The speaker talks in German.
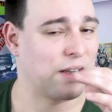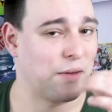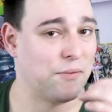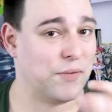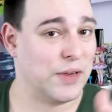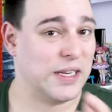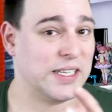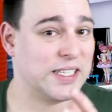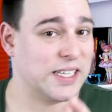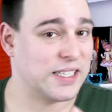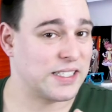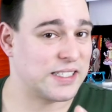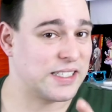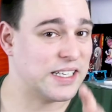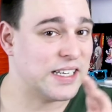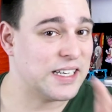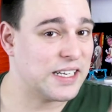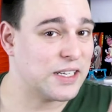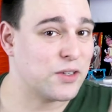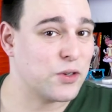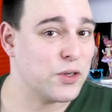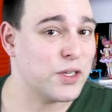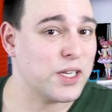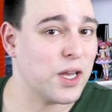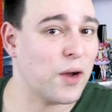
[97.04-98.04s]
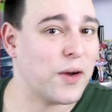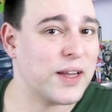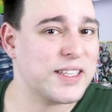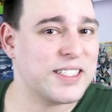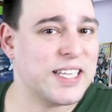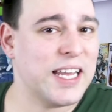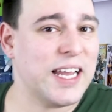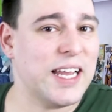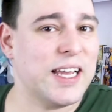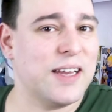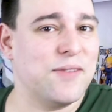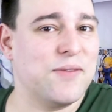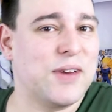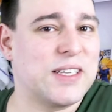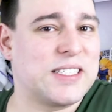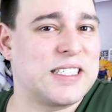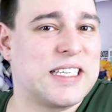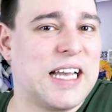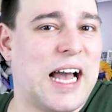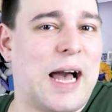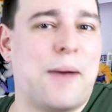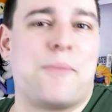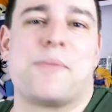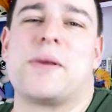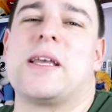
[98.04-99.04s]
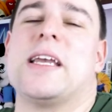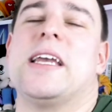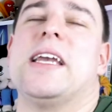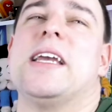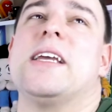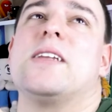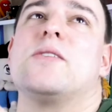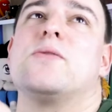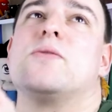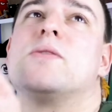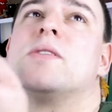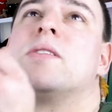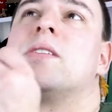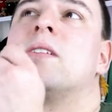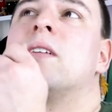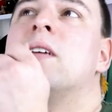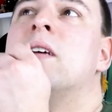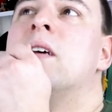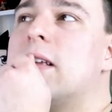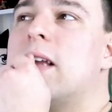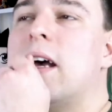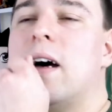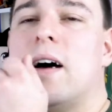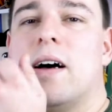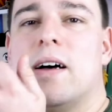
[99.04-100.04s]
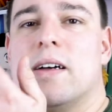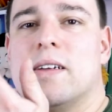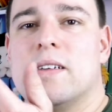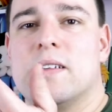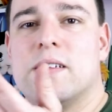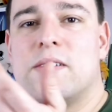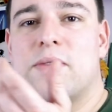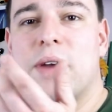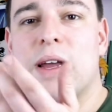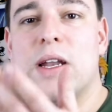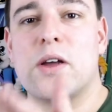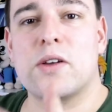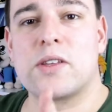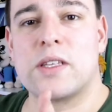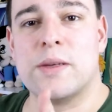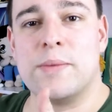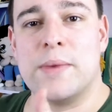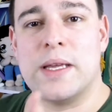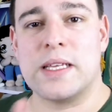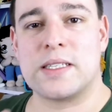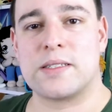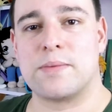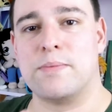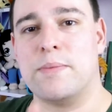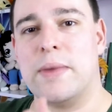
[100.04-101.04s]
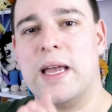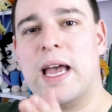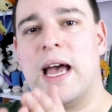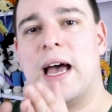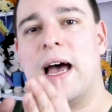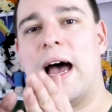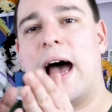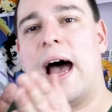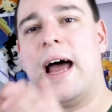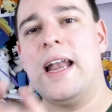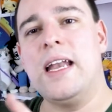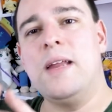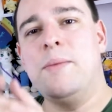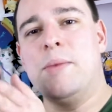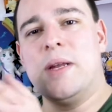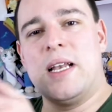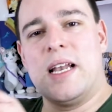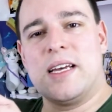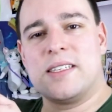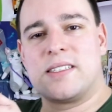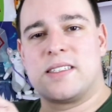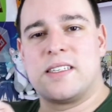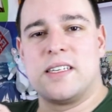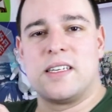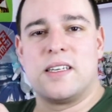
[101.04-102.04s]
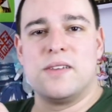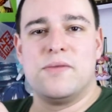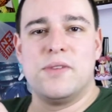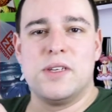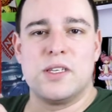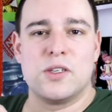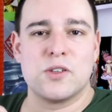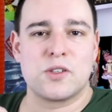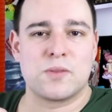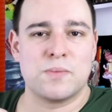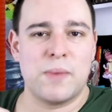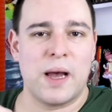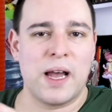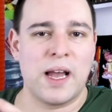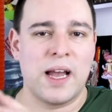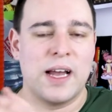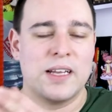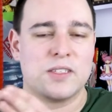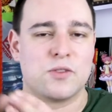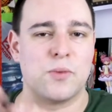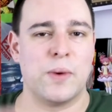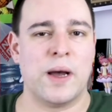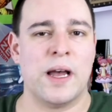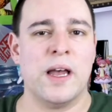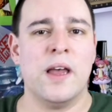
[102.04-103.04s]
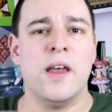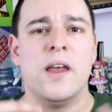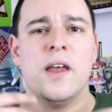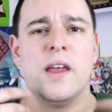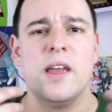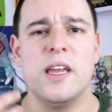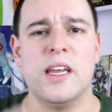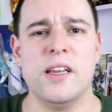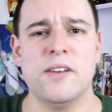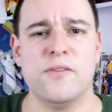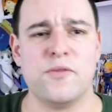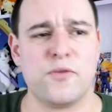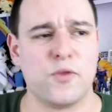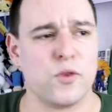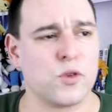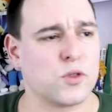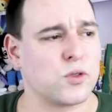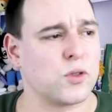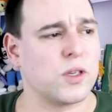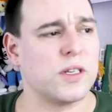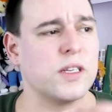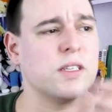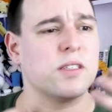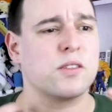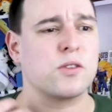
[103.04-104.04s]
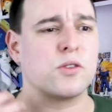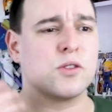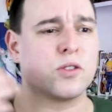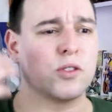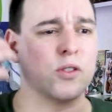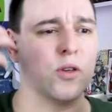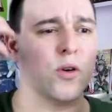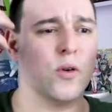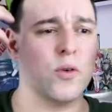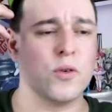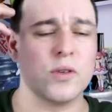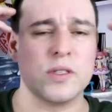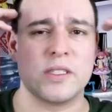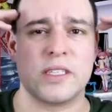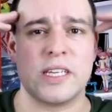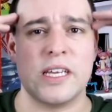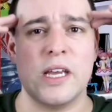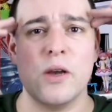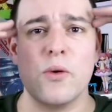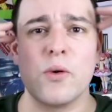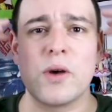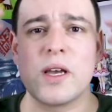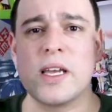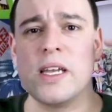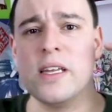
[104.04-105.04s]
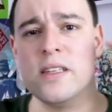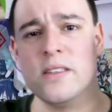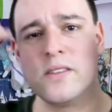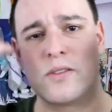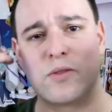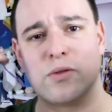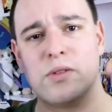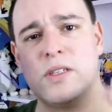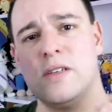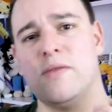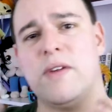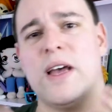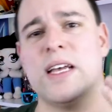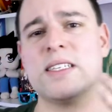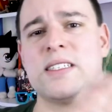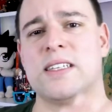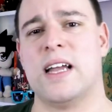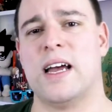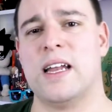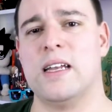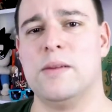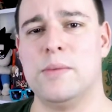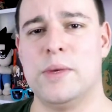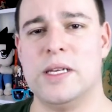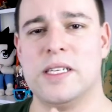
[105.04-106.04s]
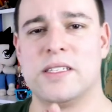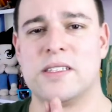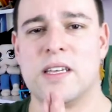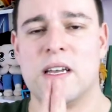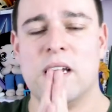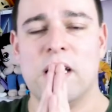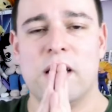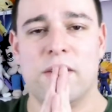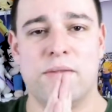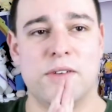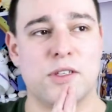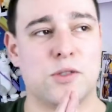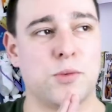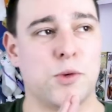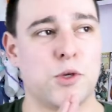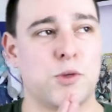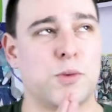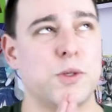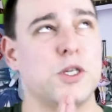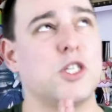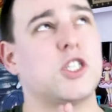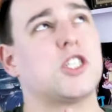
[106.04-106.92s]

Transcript: dann will ich das dir natürlich auch erzählen, was hier abgeht. Und ja, ich werde auch demnächst mehr anime-lastige Videos machen, also mal Infos und Diskussionen, Theorien zu diversen Animes, wie zum Beispiel